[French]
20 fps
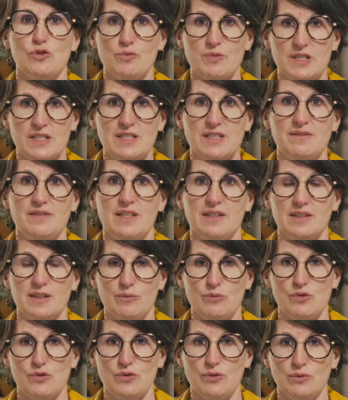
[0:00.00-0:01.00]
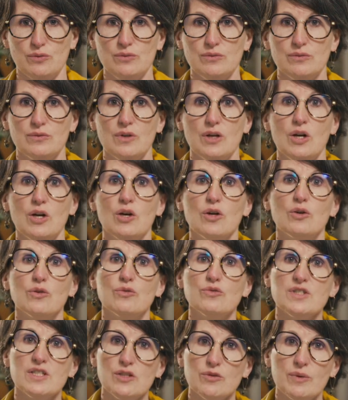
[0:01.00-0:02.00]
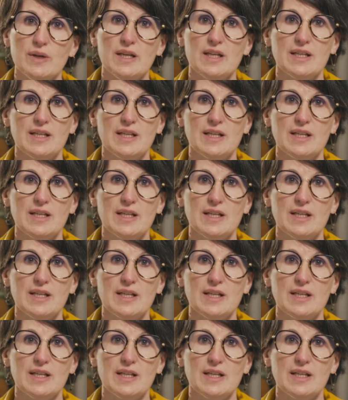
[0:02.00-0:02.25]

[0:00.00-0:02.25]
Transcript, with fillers: objectifs d'attribution Continuer